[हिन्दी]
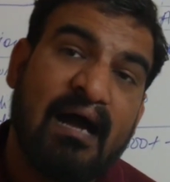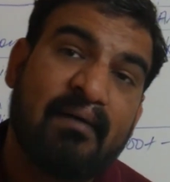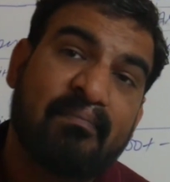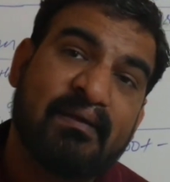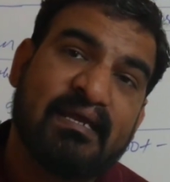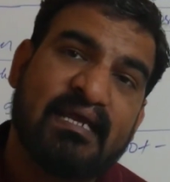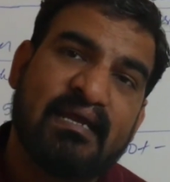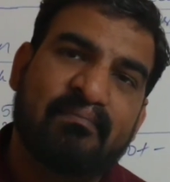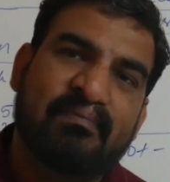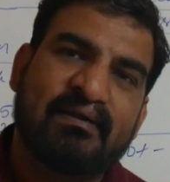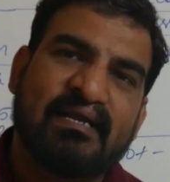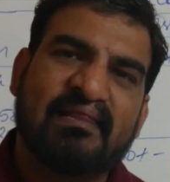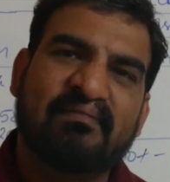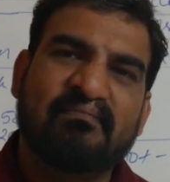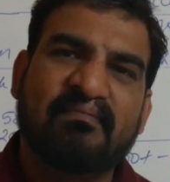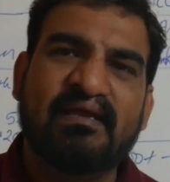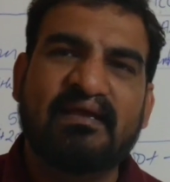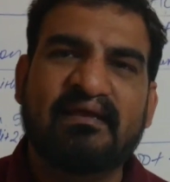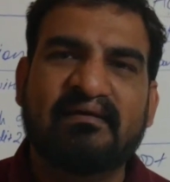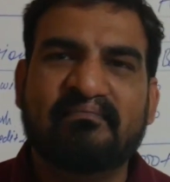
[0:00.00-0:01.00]
आप
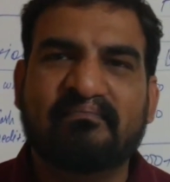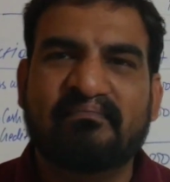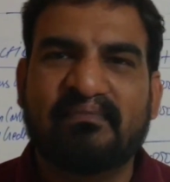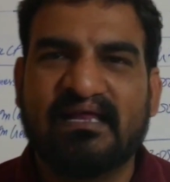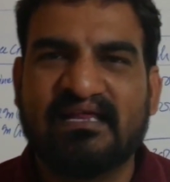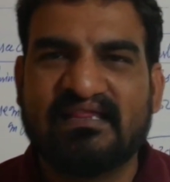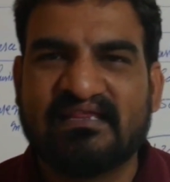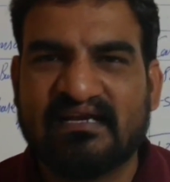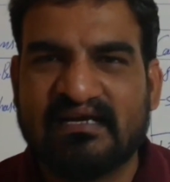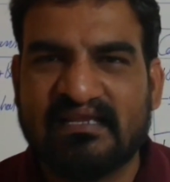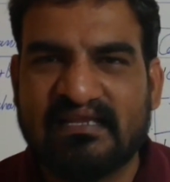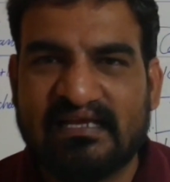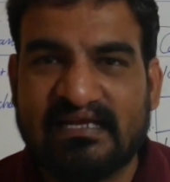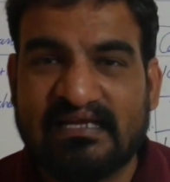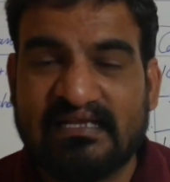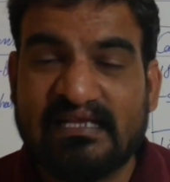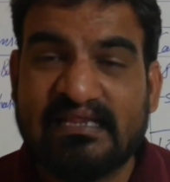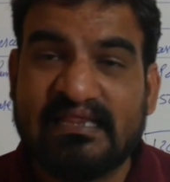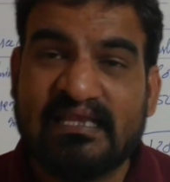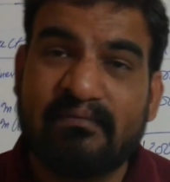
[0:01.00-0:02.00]
कैपिटल में प्लस कर
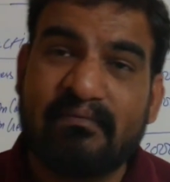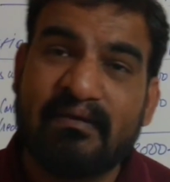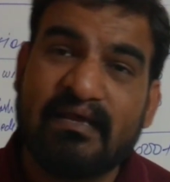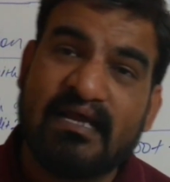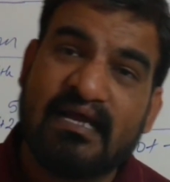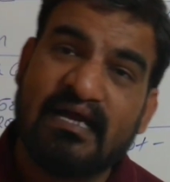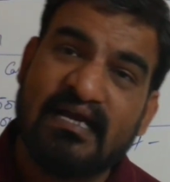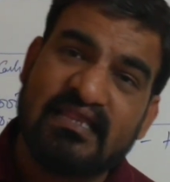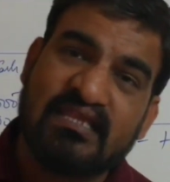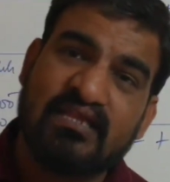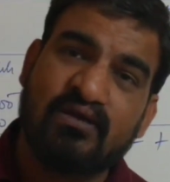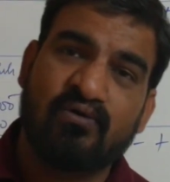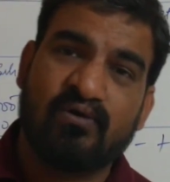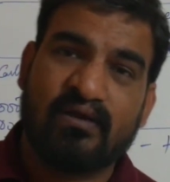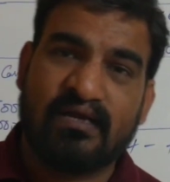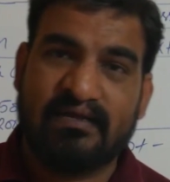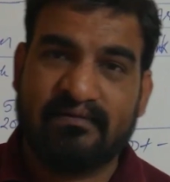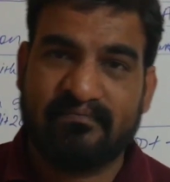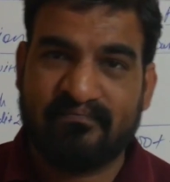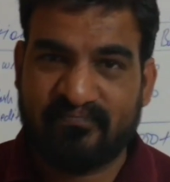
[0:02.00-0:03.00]
देंगे जितने भी खर्चे
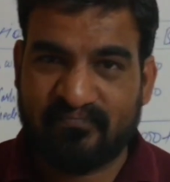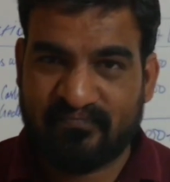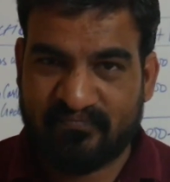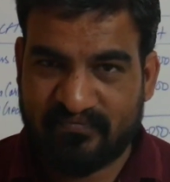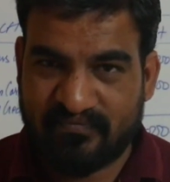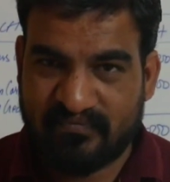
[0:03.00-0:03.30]
हो रहे हैं